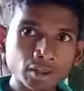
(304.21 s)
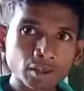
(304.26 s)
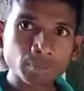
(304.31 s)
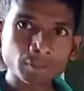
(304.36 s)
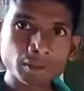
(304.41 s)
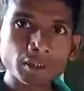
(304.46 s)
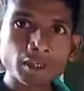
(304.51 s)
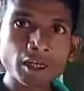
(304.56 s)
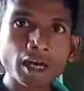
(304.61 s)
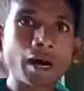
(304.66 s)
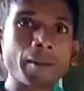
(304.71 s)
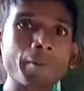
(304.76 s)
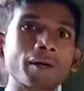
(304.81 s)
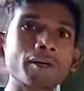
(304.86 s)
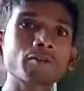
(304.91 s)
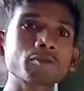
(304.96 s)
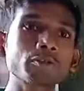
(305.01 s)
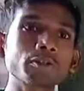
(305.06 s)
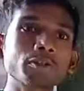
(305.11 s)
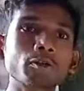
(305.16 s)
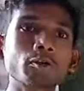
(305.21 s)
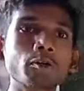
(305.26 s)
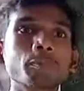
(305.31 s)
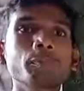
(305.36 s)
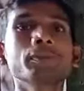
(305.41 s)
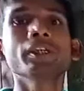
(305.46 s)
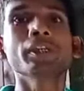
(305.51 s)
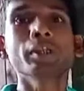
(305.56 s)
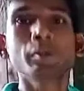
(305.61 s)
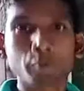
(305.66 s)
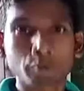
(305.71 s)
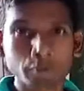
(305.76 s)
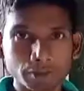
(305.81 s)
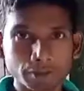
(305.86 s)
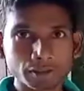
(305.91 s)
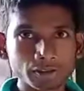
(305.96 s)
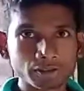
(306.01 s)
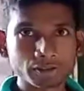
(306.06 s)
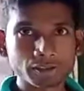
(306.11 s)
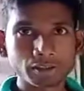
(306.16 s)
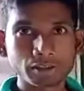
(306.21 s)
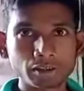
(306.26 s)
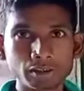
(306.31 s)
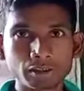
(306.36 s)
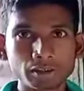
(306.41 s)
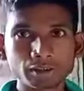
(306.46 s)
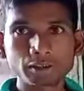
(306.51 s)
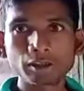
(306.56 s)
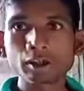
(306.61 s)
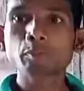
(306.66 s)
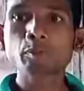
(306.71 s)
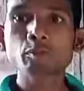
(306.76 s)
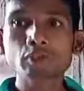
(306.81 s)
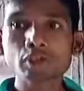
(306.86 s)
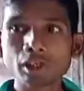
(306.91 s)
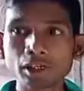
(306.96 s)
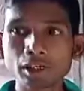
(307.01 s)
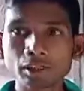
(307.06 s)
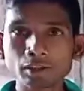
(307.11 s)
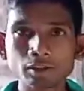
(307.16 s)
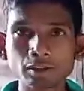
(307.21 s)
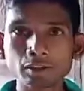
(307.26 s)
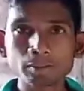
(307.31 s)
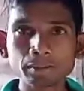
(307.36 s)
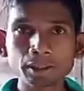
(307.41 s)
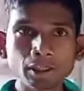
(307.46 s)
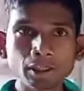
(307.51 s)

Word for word: হবে আবার যদি ধরো বিয়ে করতে যাচ্ছি তাহলে পোশাক আলাদা হবে